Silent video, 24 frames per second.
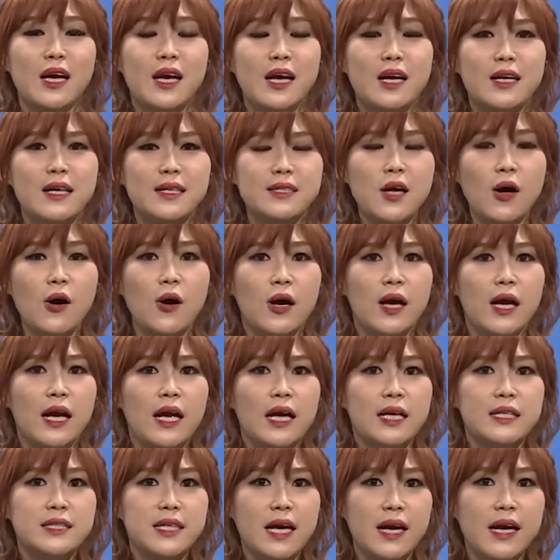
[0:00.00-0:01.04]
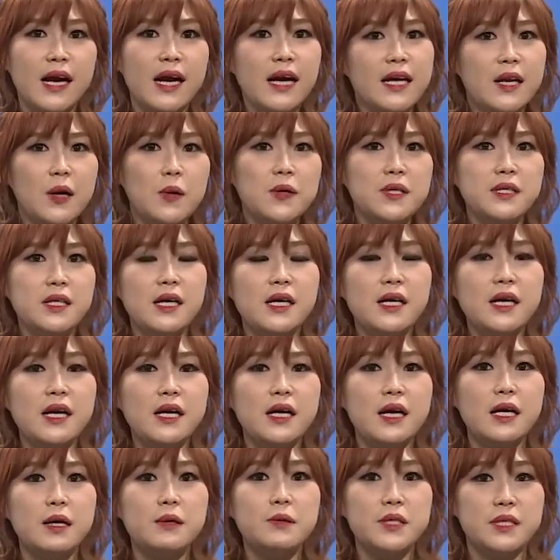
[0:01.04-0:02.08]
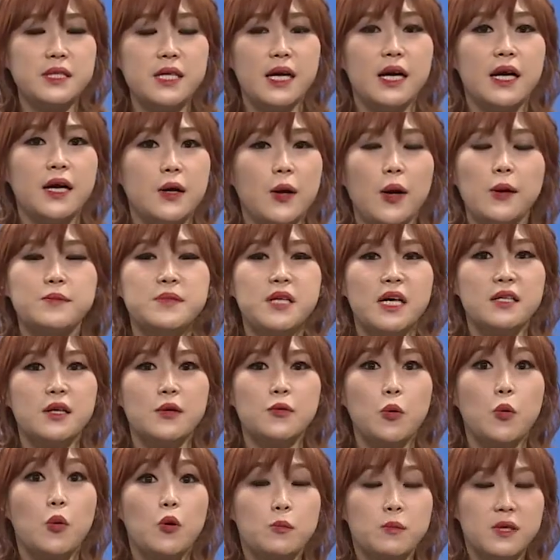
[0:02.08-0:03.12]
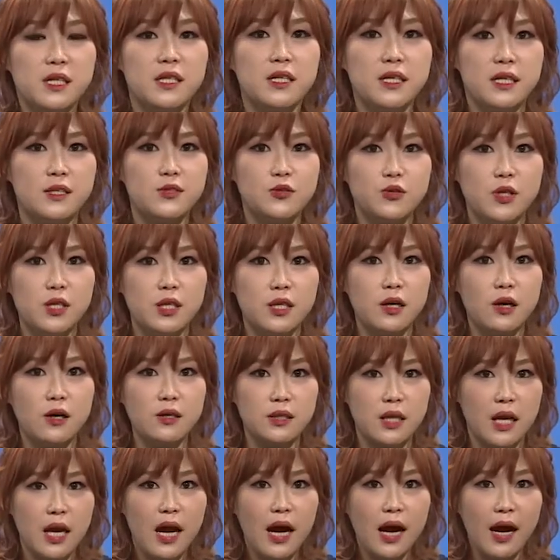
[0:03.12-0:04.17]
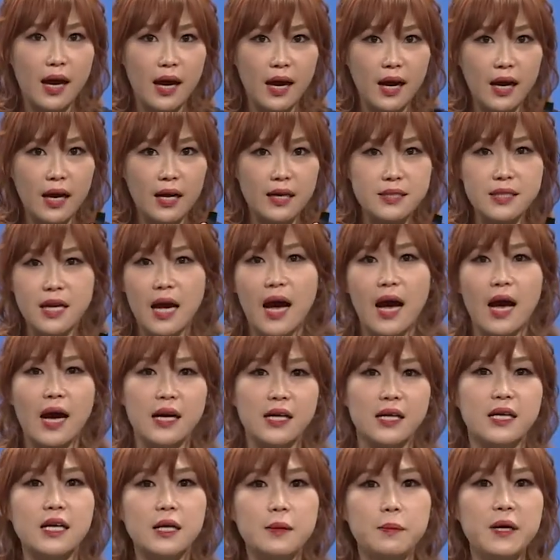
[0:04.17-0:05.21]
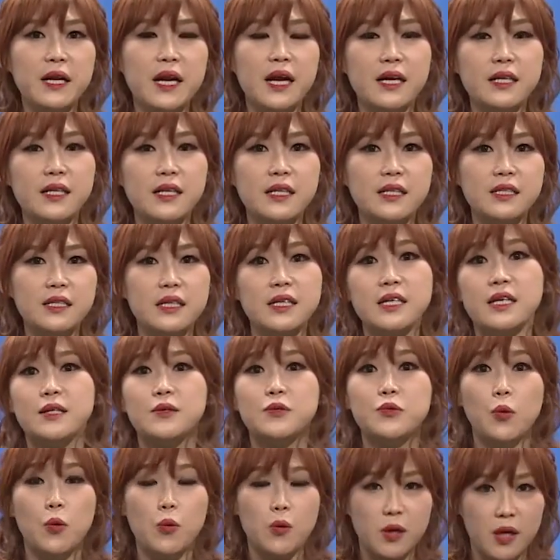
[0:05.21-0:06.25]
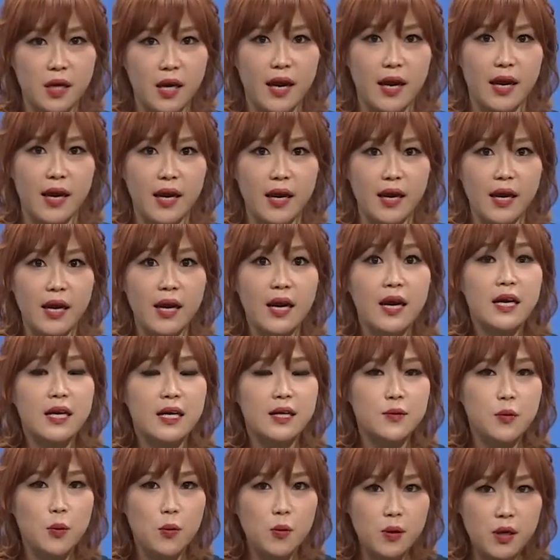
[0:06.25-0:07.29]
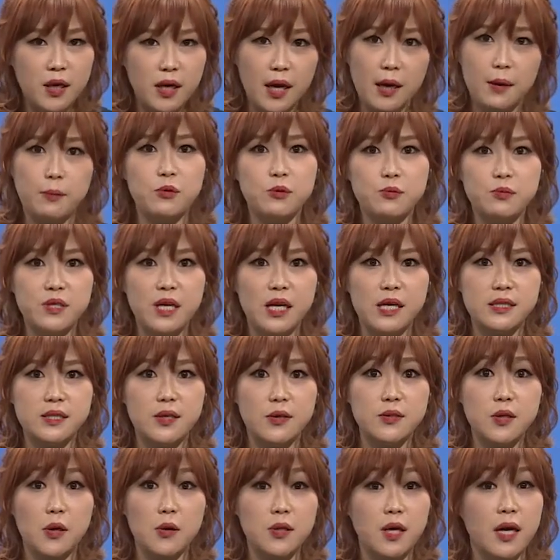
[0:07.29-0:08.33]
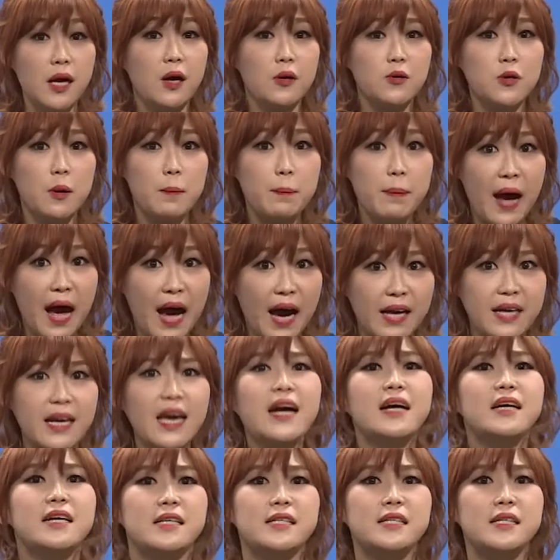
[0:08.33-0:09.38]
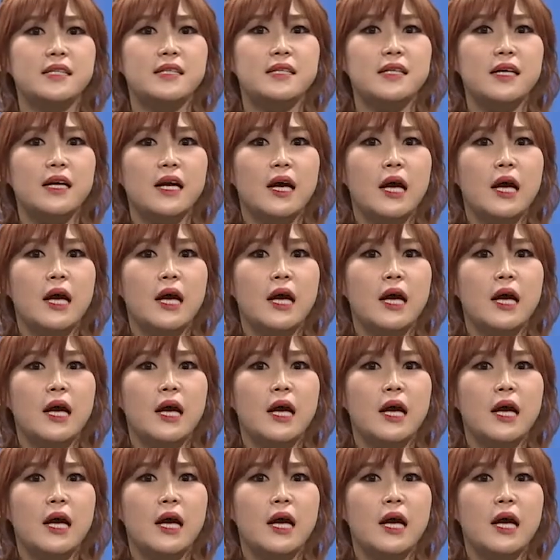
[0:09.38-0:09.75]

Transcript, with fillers: 그래서 제가 이렇게 생각할 제가 여러분들한테 도움을 드릴 수 있는 건 아, 사급이라는이 독해 이 독해 부분에 있어서의 어떤 방향을